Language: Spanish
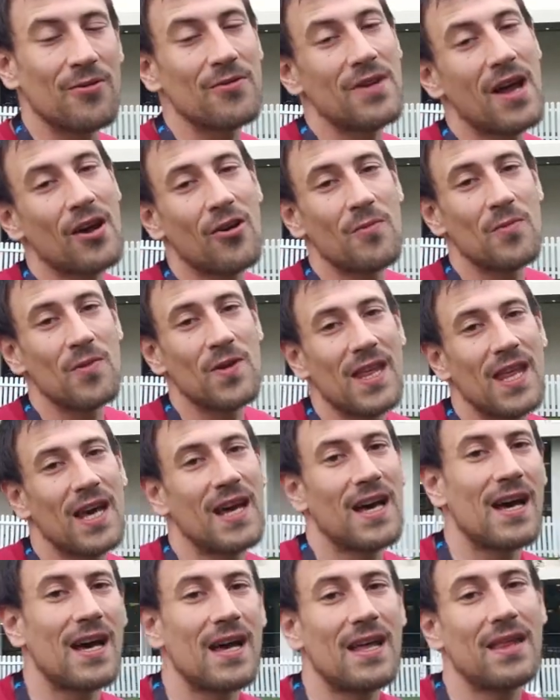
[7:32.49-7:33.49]
una
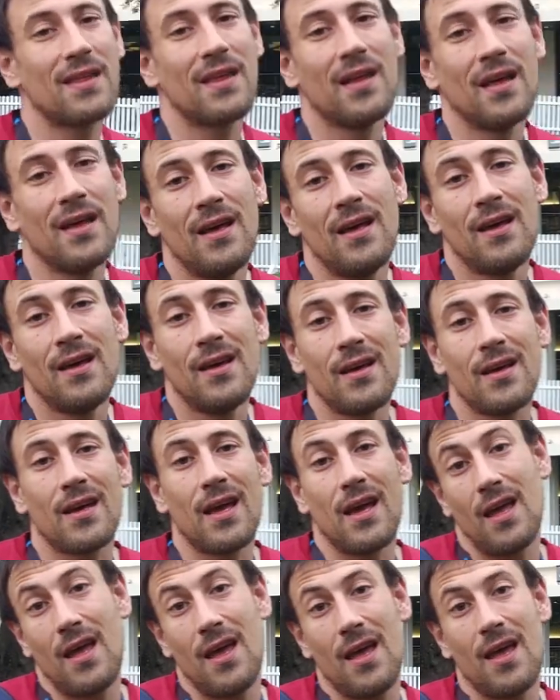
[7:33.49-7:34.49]
comunidad
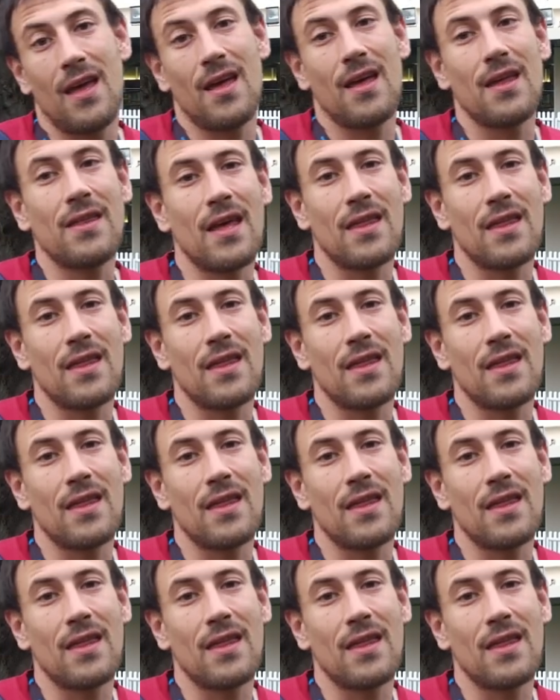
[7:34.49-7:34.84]
que